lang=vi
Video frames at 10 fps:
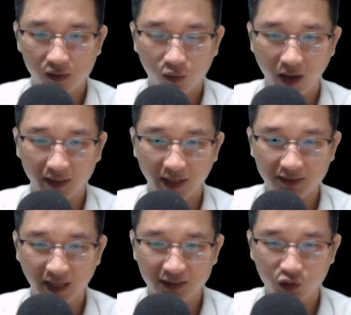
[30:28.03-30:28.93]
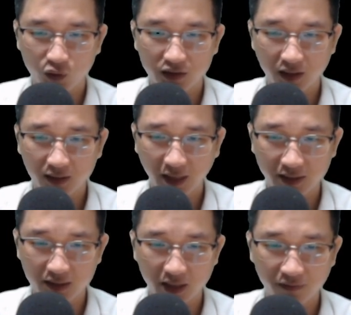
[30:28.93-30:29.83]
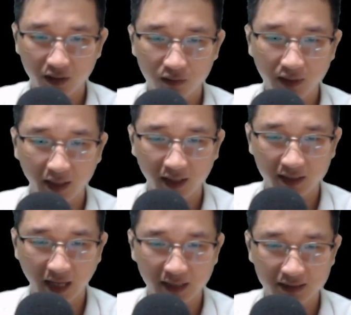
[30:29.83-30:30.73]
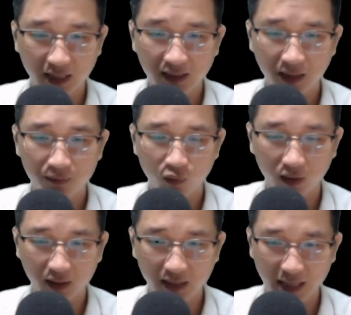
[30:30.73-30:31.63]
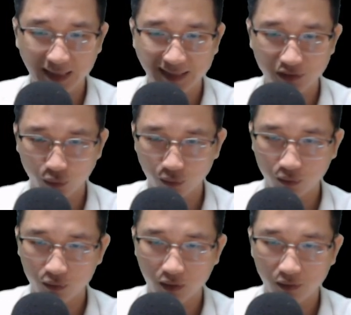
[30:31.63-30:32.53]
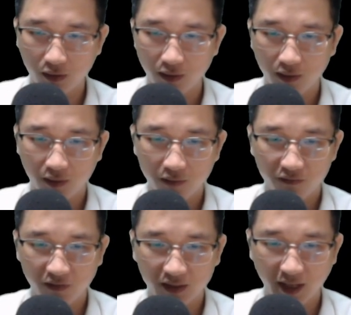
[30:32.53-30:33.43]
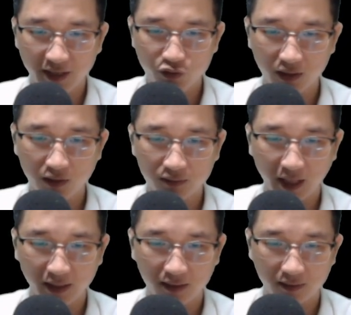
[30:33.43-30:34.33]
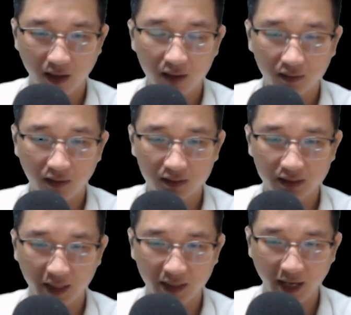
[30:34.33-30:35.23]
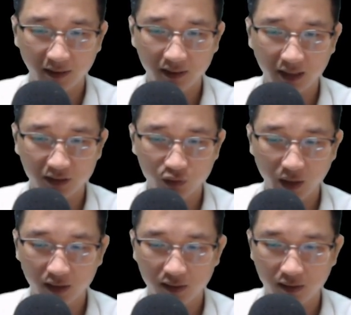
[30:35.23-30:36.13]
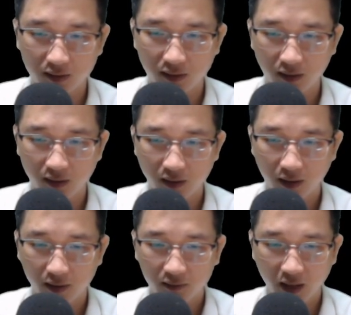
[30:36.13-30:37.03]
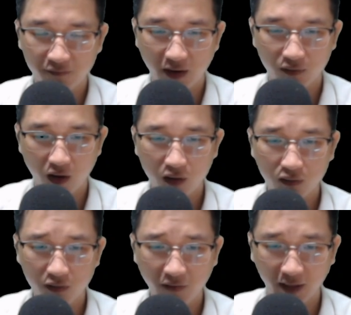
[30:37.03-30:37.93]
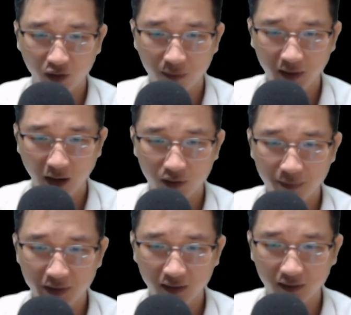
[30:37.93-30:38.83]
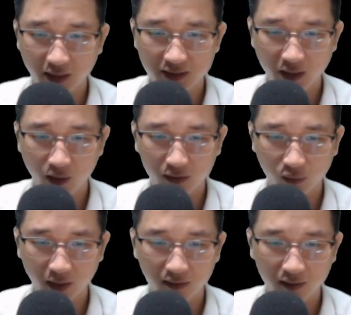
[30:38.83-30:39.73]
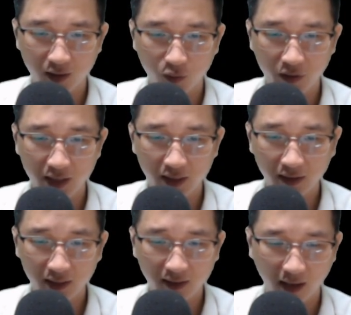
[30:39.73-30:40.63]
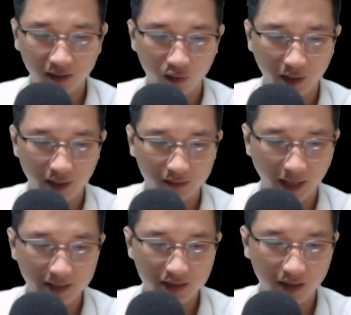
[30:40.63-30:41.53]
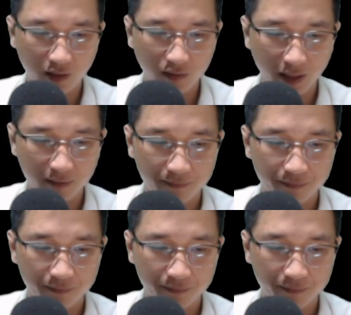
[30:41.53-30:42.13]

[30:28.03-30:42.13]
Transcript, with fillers: Khoảng cách xa xôi giữa các thành trì vẫn không thể ngăn cản dã thâm của các đại thành chủ. Vì thế chuyện công thành thường xảy ra rất thường xuyên. Thêm vào đó, có vẻ nhóm cao cấp nhất ở thế giới hoàng tuyền không có ý định ngăn cản loại hình thái chiến đấu này.